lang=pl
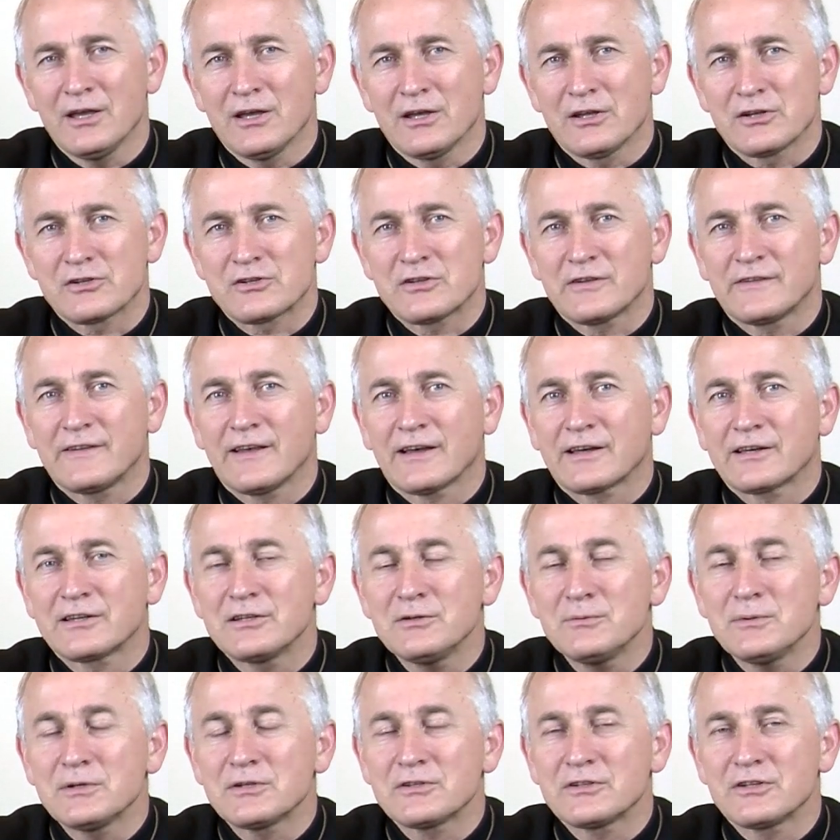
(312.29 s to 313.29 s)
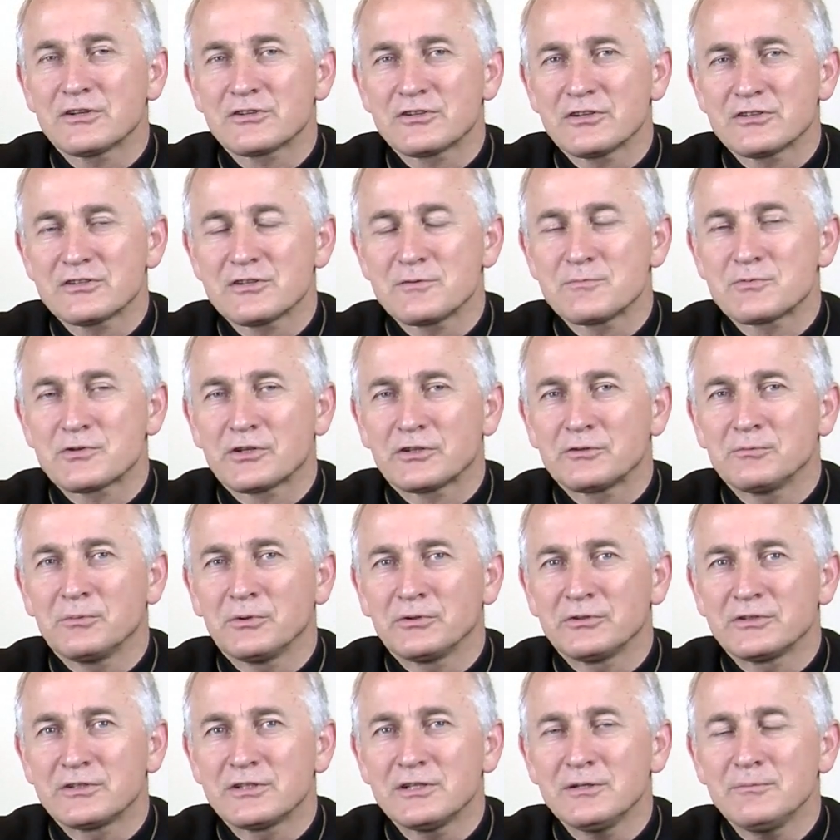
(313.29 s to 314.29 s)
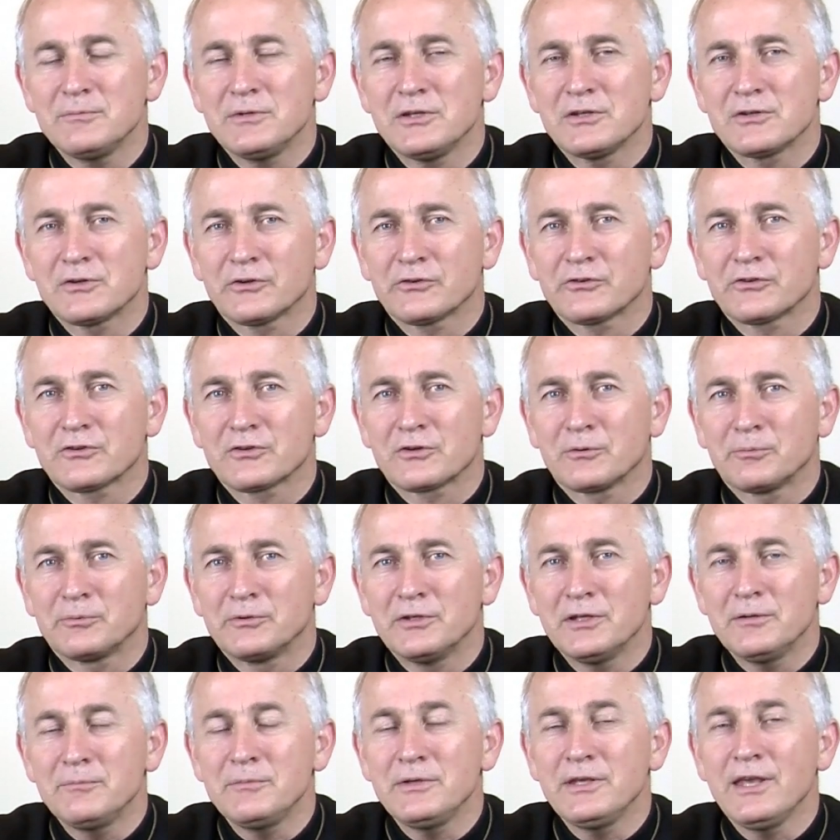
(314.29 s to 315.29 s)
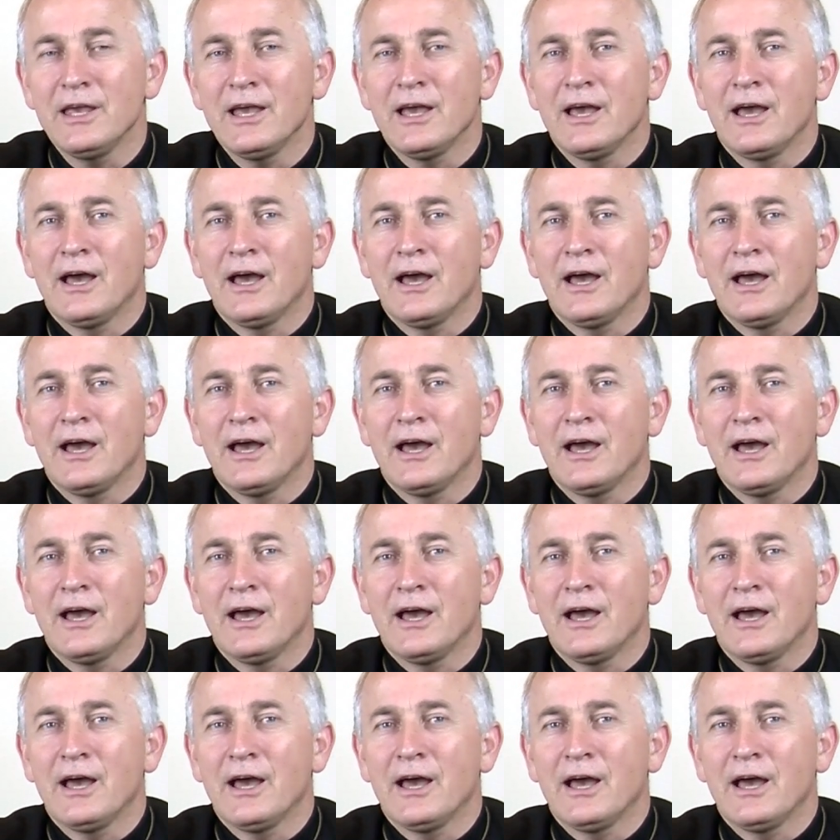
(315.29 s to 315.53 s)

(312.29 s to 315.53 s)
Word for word: że zakryłeś te rzeczy przed mądrymi i roztropnymi,